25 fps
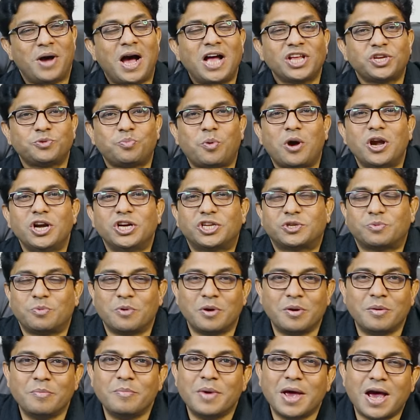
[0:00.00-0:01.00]
पांच पॉइंट्स
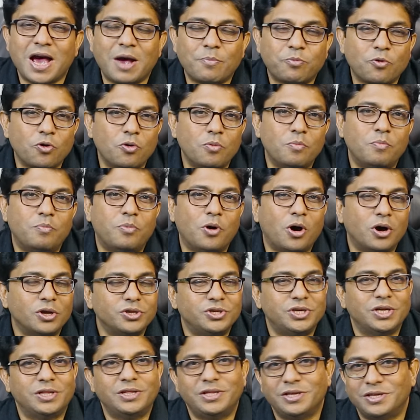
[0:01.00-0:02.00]
में मैं आपको
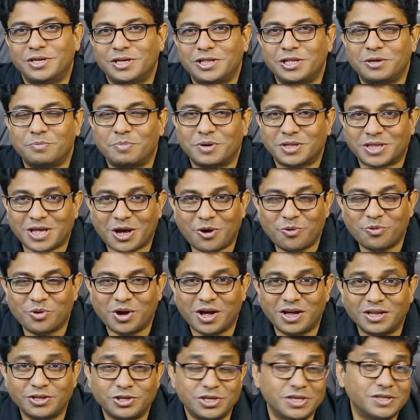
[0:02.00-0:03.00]
बहुत जल्दी जल्दी
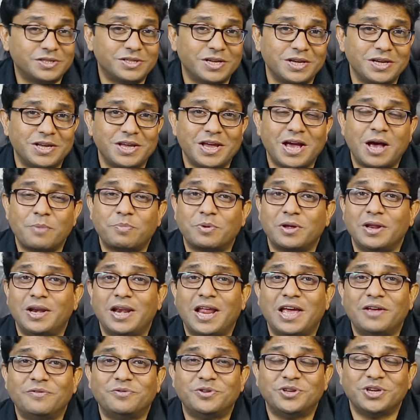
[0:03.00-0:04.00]
बताऊंगा जिससे कि आपकी
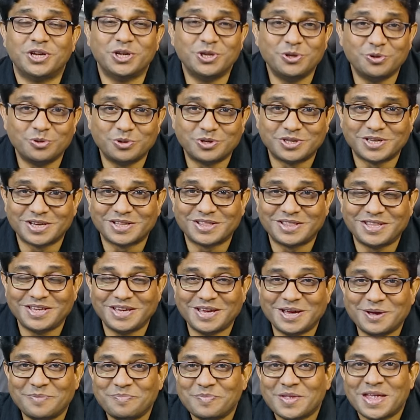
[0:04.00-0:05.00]
लाइफ चेंज हो
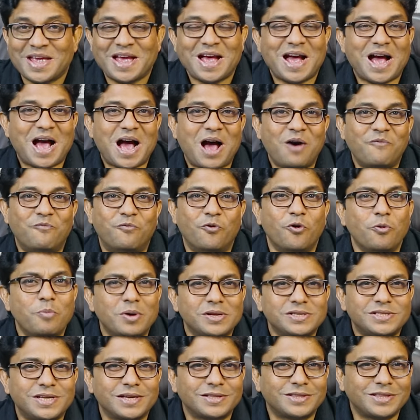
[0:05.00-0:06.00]
सकती है आप वो
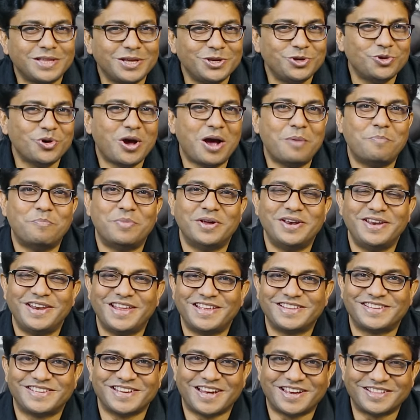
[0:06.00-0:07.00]
बन सकते हैं जो आप
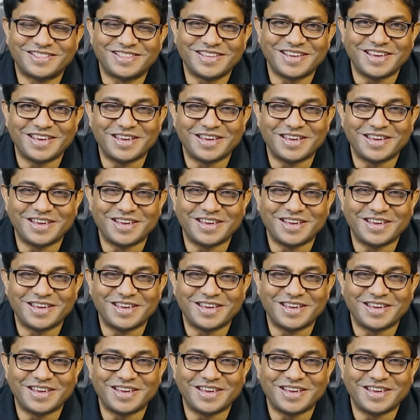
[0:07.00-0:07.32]
बनना चाहते